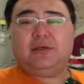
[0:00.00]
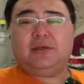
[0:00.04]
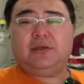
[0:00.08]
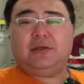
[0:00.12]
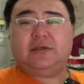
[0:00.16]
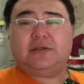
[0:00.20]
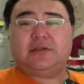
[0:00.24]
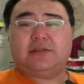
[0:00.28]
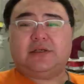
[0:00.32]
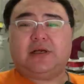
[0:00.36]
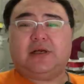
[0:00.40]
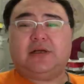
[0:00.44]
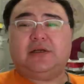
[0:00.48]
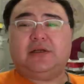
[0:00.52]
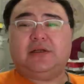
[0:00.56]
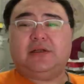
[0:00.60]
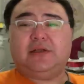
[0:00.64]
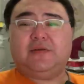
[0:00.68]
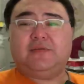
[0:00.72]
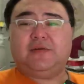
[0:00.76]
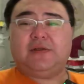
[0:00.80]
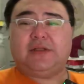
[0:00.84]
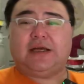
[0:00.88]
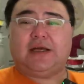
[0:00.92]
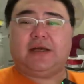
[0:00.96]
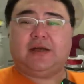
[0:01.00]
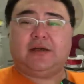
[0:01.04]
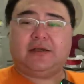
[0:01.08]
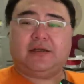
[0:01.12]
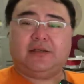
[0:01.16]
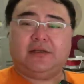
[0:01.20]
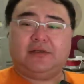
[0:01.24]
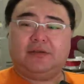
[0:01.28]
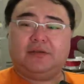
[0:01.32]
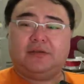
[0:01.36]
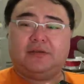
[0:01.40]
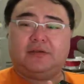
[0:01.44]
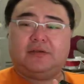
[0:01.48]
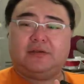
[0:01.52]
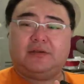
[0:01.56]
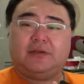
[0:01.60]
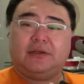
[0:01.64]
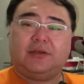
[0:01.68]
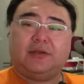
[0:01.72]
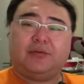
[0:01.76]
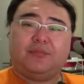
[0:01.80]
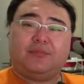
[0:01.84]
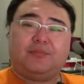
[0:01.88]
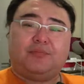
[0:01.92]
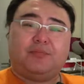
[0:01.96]
商人，因为他跟
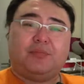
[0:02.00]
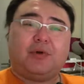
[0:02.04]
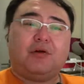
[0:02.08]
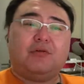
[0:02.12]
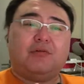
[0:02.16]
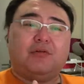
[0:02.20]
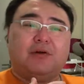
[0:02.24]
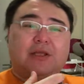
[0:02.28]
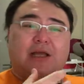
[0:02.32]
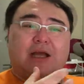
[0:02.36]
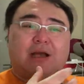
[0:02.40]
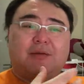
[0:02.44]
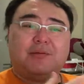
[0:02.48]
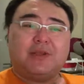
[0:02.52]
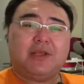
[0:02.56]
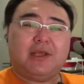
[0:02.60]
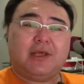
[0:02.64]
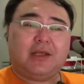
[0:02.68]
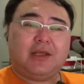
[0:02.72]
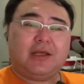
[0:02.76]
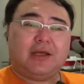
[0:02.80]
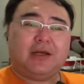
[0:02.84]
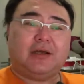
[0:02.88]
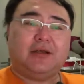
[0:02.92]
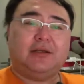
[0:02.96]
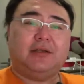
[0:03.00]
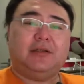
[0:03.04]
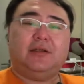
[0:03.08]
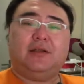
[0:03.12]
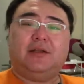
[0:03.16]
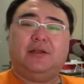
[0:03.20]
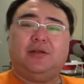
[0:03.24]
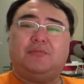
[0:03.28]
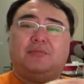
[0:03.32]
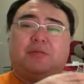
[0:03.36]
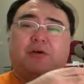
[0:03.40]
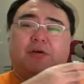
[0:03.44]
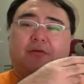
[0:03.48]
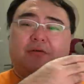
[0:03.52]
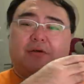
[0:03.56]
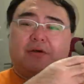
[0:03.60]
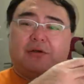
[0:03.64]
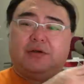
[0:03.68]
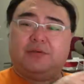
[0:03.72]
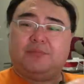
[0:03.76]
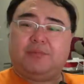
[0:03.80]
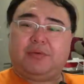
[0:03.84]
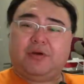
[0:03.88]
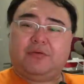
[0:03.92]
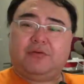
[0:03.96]
包括鸦片呀、啊，包
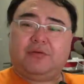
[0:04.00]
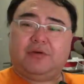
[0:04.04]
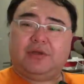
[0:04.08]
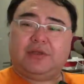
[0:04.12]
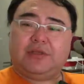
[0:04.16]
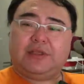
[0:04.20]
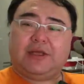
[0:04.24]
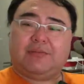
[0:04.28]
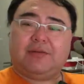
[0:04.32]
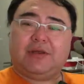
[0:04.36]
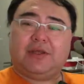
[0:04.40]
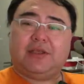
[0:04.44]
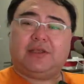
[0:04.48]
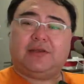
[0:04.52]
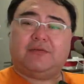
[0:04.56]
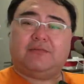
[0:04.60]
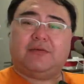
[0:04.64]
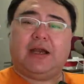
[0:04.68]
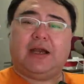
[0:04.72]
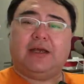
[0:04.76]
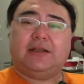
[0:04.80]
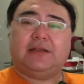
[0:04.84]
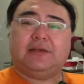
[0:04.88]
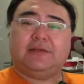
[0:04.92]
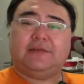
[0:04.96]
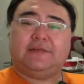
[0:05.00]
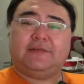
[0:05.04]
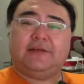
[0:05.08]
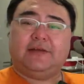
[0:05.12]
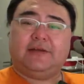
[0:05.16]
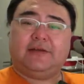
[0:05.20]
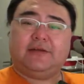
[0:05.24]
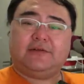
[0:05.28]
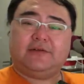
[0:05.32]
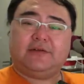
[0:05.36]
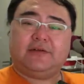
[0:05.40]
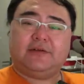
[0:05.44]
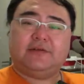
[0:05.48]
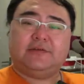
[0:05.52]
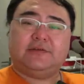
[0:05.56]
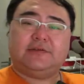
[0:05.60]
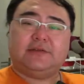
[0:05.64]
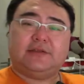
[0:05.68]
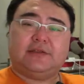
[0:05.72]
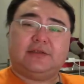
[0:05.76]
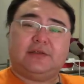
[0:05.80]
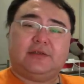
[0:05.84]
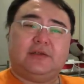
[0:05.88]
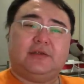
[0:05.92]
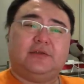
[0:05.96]
括鸦片以外的一些正
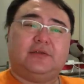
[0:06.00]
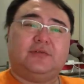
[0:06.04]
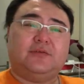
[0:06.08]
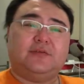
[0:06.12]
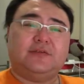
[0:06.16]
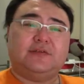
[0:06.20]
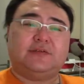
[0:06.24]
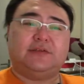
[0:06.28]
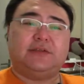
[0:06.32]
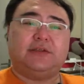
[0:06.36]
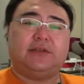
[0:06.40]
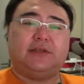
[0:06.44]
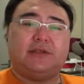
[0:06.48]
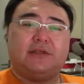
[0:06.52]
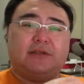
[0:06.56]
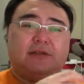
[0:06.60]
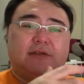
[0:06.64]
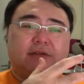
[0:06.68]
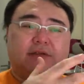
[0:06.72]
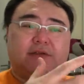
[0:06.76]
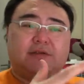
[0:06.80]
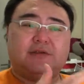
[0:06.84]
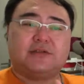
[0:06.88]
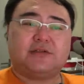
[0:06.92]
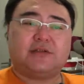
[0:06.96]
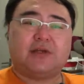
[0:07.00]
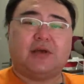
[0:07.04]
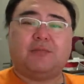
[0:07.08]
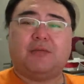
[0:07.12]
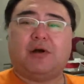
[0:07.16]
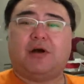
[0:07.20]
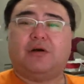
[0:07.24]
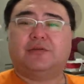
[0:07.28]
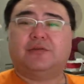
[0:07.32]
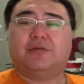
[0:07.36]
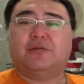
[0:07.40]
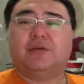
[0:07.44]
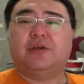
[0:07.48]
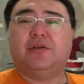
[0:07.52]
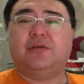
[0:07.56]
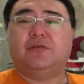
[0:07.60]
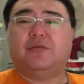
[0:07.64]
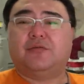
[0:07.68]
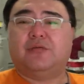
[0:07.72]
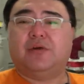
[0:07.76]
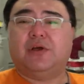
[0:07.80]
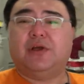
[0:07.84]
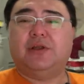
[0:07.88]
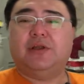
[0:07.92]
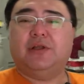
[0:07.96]
经的东西的商贸都跟有
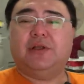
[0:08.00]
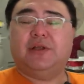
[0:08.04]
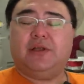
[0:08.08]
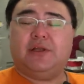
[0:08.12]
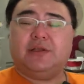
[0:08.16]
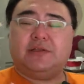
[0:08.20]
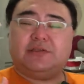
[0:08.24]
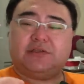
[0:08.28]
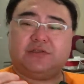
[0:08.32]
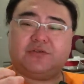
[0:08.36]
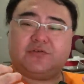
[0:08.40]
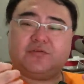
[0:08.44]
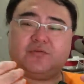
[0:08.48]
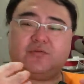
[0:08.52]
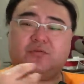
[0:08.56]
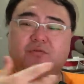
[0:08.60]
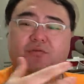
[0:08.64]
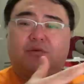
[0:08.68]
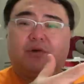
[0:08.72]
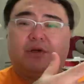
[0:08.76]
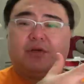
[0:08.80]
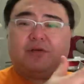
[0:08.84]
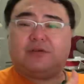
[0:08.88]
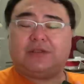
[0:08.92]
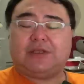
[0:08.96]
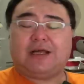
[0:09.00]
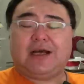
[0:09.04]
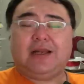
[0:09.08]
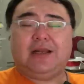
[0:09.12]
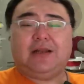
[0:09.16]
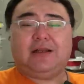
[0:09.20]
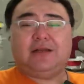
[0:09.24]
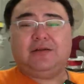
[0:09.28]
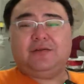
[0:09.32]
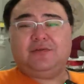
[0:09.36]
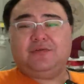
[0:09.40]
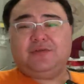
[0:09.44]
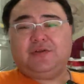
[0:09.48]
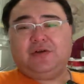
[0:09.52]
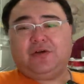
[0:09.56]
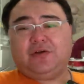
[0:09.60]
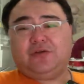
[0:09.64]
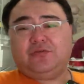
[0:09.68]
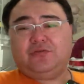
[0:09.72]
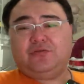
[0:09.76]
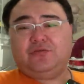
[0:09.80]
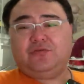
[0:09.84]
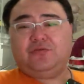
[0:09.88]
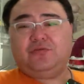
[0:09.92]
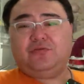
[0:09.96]
关。其实中国有大量的东西要
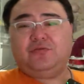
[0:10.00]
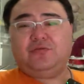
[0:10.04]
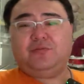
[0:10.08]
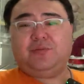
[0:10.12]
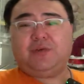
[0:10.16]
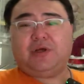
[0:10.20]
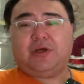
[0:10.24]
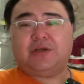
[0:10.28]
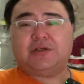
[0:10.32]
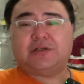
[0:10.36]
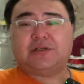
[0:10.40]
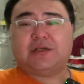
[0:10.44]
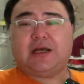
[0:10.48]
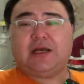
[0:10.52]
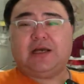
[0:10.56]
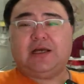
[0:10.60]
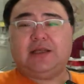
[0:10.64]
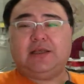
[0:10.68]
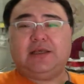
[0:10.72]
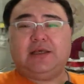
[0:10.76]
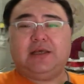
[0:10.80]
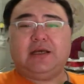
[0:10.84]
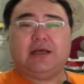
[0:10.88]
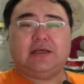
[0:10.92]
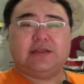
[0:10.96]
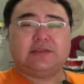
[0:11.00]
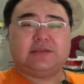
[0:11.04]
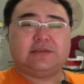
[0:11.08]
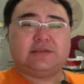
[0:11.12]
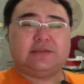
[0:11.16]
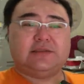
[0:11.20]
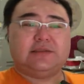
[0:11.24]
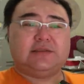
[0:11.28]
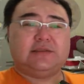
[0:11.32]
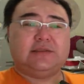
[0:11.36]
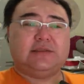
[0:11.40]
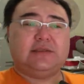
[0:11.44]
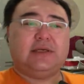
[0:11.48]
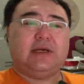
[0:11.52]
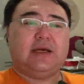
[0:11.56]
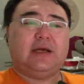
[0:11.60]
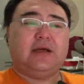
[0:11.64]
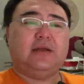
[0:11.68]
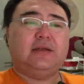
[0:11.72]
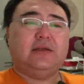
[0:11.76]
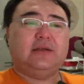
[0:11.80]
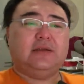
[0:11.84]
输出，比方茶叶啊、瓷器啊，